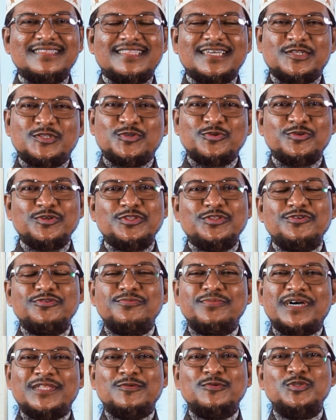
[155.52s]
তার চরিত্র
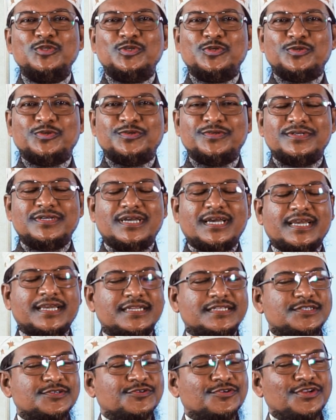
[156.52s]
মাধুর্য
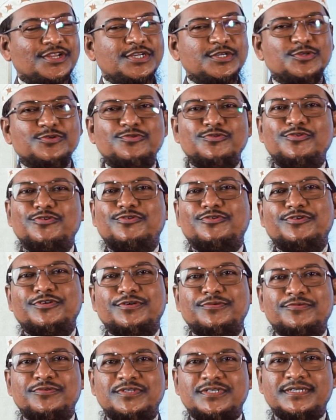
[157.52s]
আগের চেয়ে অনেক সুন্দর
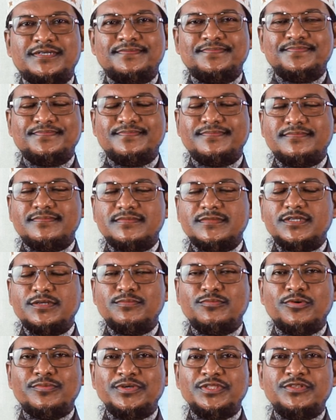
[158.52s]
হয়ে উঠছে
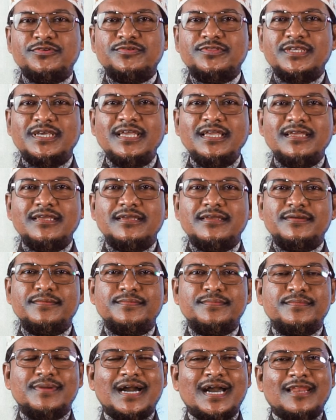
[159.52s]
পবিত্রতা
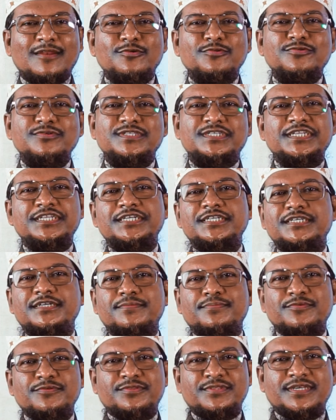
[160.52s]
ভালো
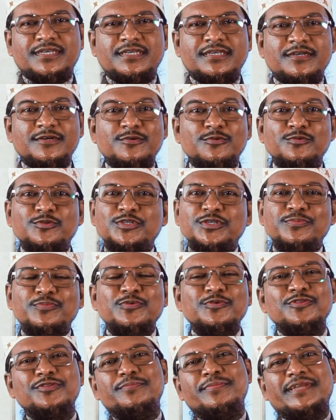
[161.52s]
জিনিসের প্রতি
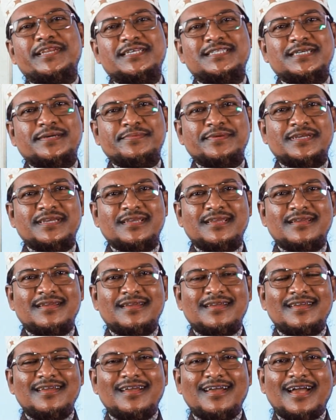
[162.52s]
রুচিবোধ বেড়ে যাবে
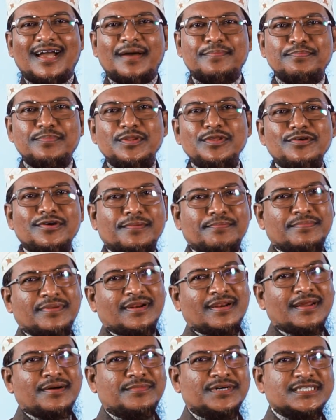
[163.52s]
আপনিও
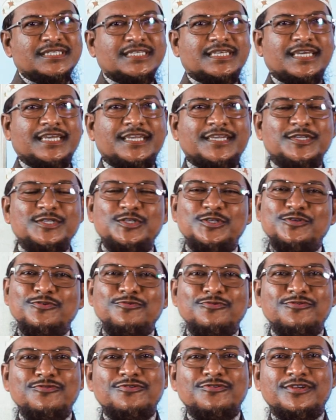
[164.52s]
আপনার নামাজকে
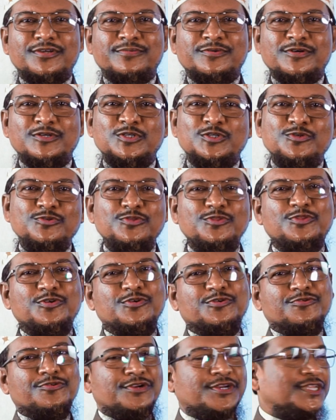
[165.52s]
সুন্দর এবং শুদ্ধ
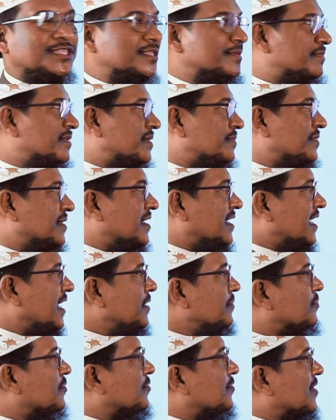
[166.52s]
করে নিতে পারবেন
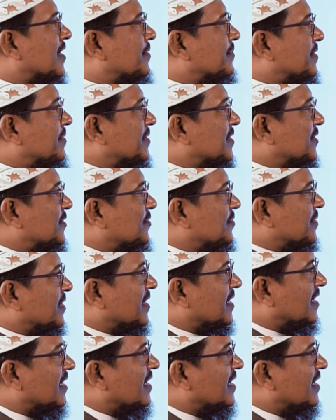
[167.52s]
এই প্রোগ্রামের মাধ্যমে